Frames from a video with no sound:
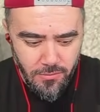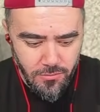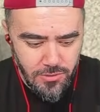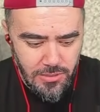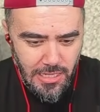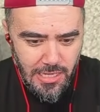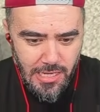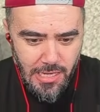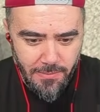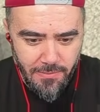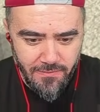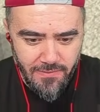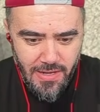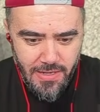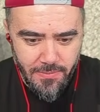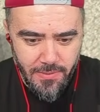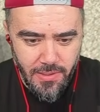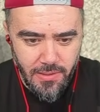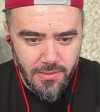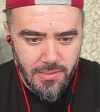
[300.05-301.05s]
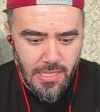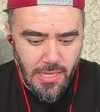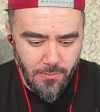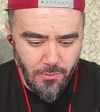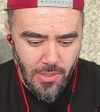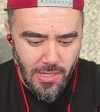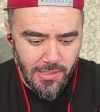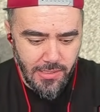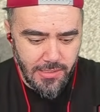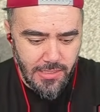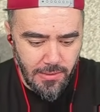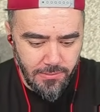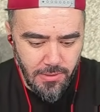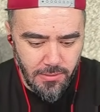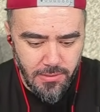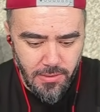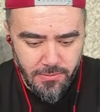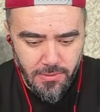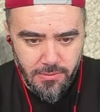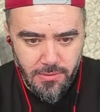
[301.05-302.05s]
Güzel ayakkabın var mı? Tamam bunu aldım. Tamam tamam
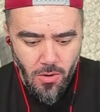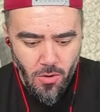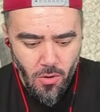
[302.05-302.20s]
tamam. tamam.